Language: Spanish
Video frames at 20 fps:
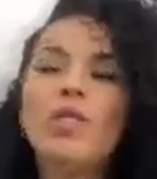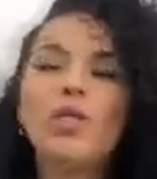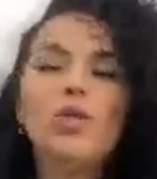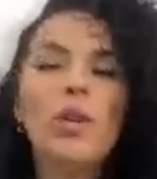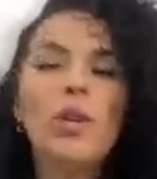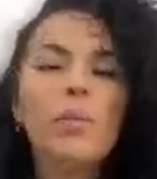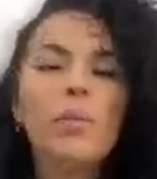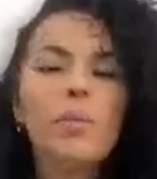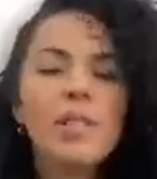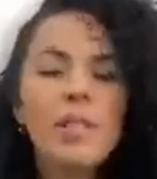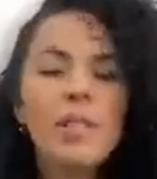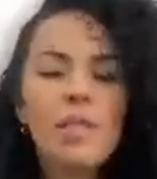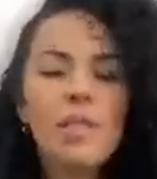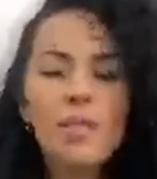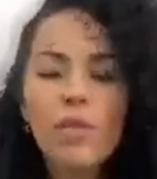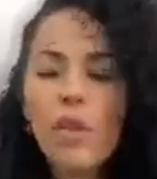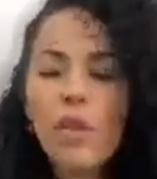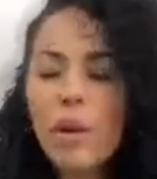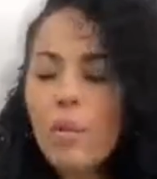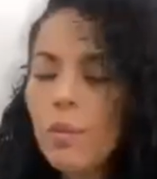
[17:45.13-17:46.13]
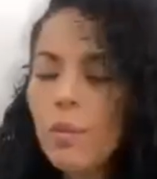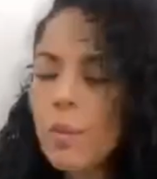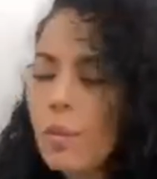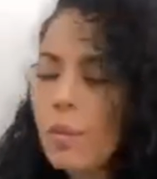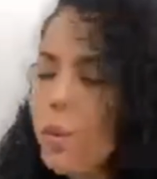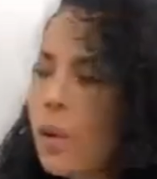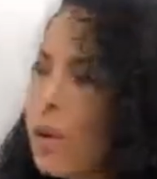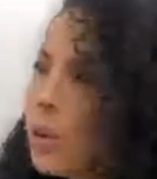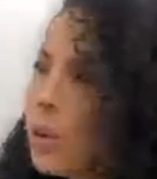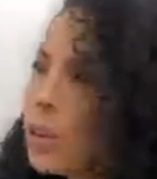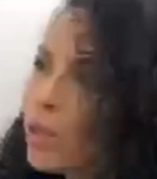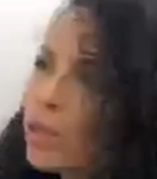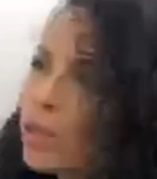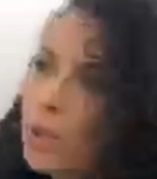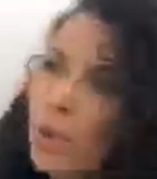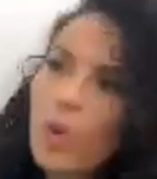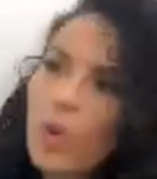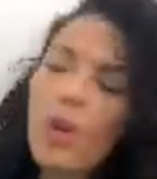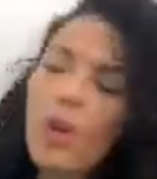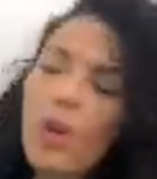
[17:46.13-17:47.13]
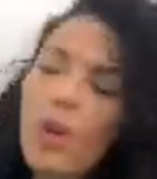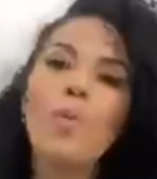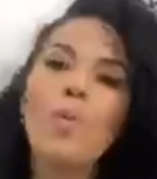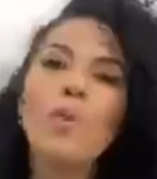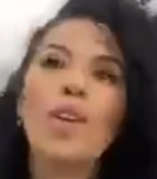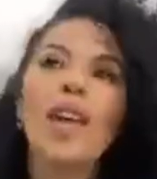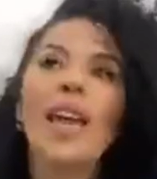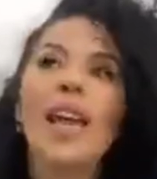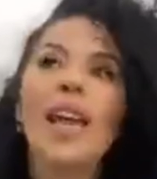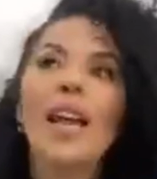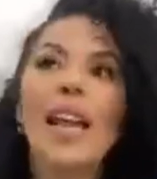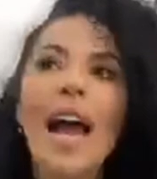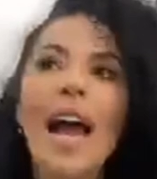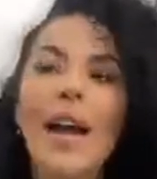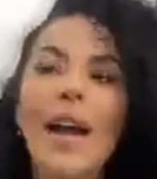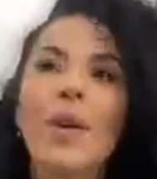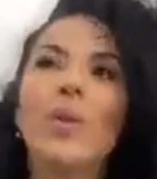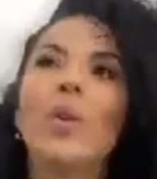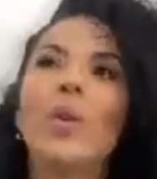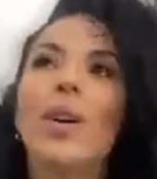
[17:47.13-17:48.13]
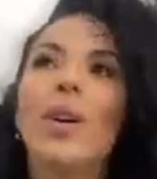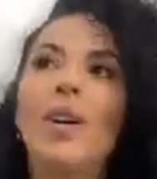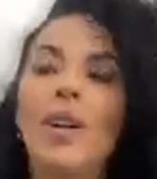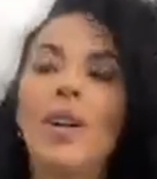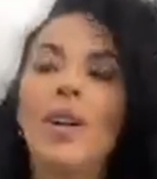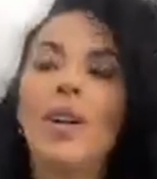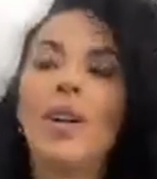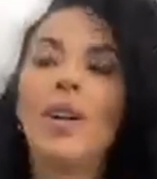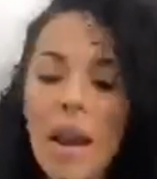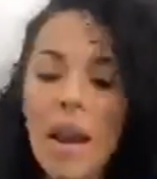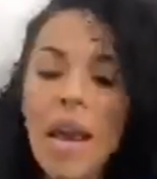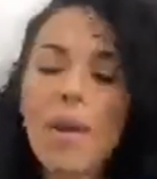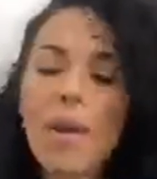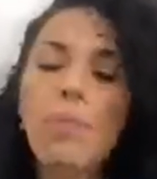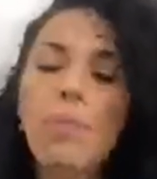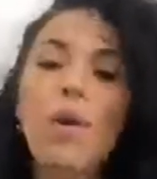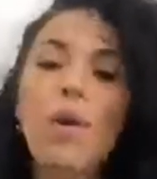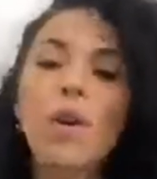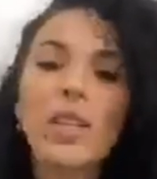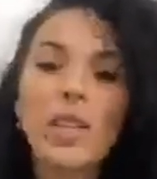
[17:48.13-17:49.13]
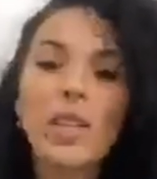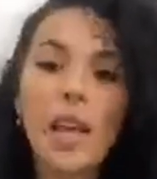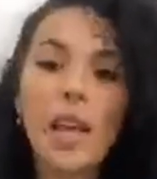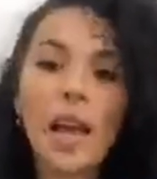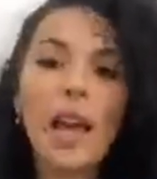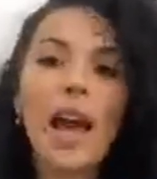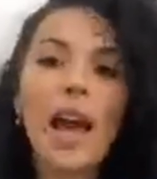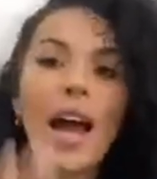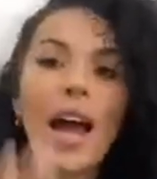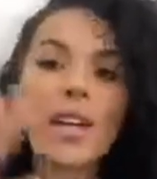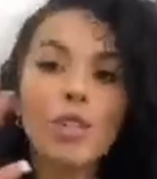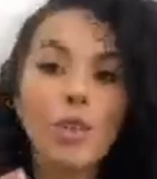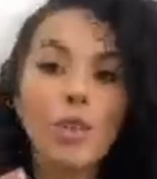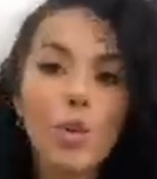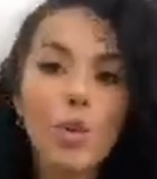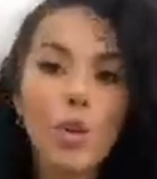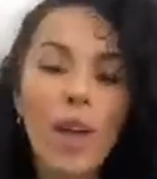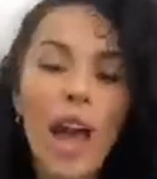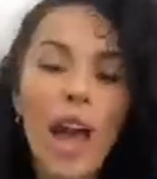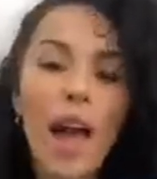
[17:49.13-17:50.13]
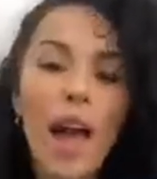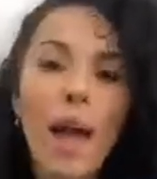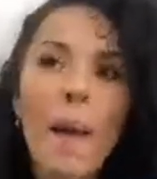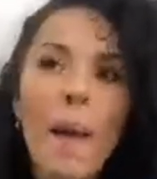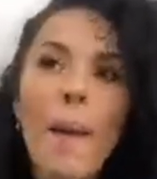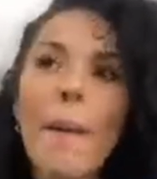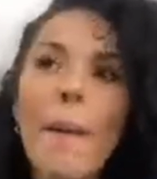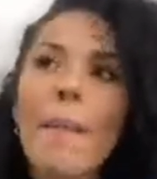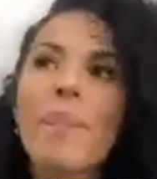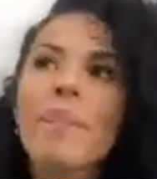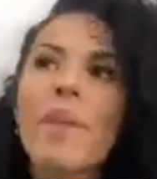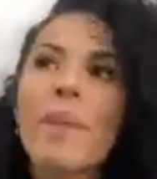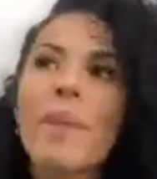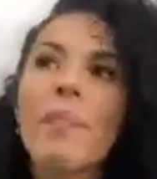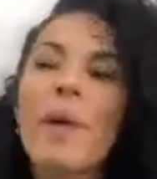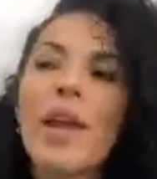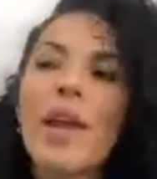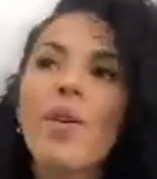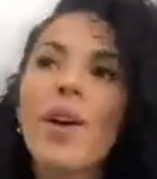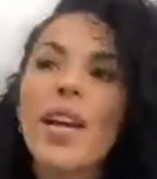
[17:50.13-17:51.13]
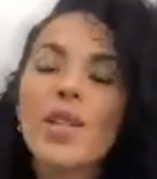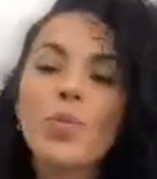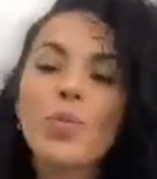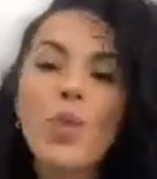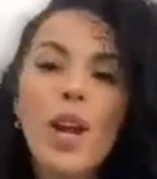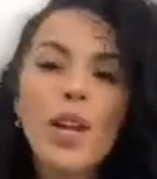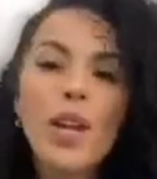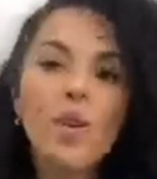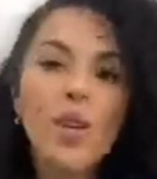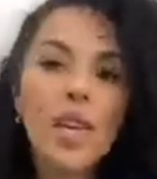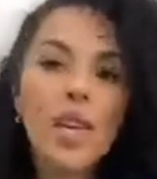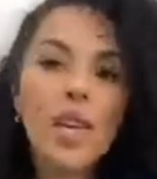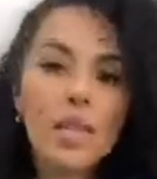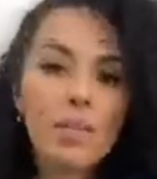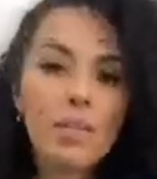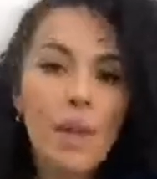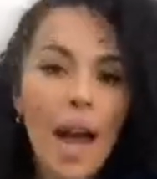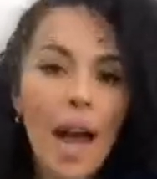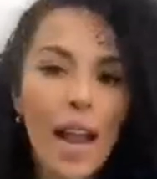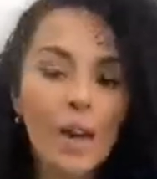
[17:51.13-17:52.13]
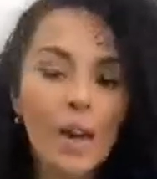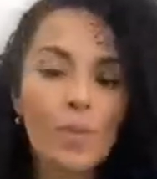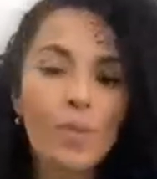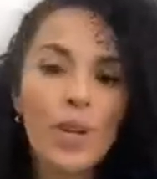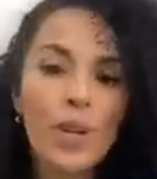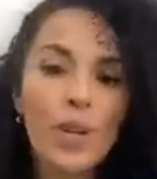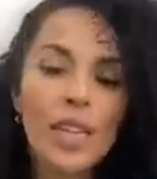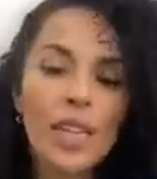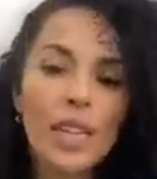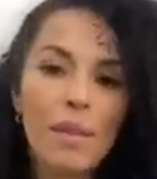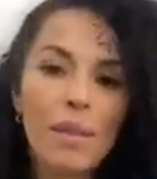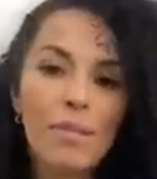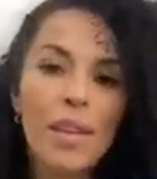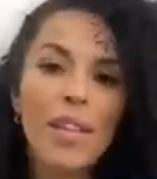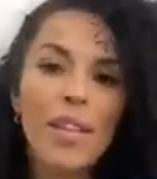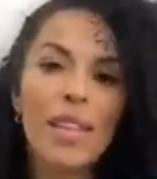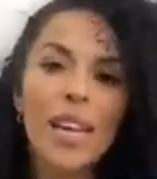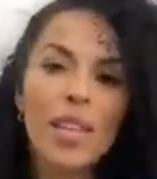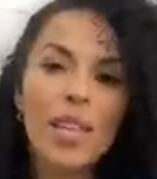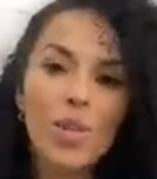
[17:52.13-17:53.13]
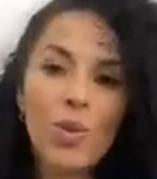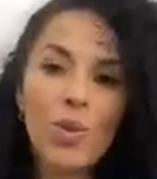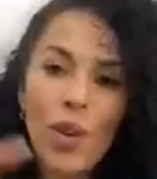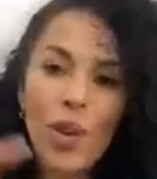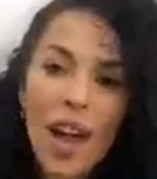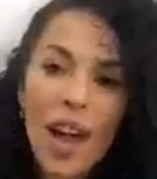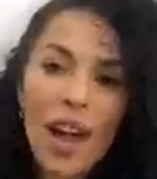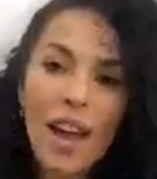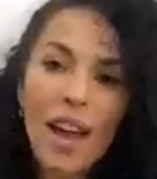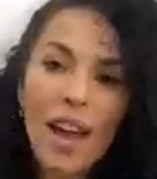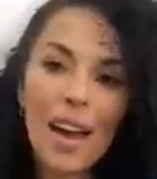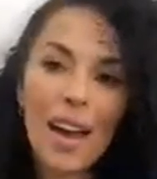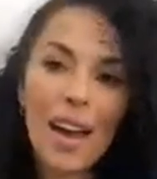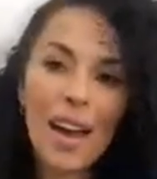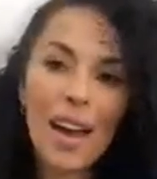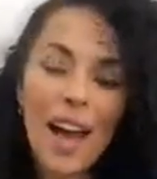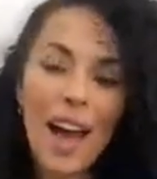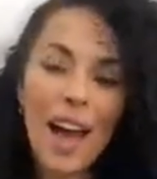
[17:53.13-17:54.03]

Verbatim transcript: Cuando yo empecé fue muy duro porque, claro, Playboy te ayuda, pero es bueno y es malo porque también te ayuda